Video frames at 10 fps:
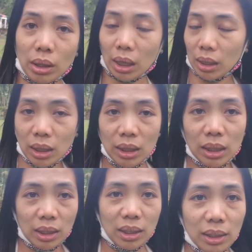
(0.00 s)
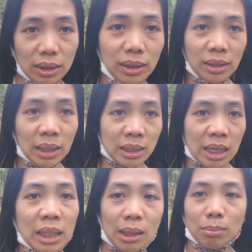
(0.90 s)
nag,
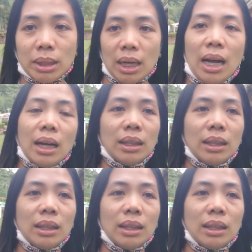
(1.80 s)
nag-slide na ba sila?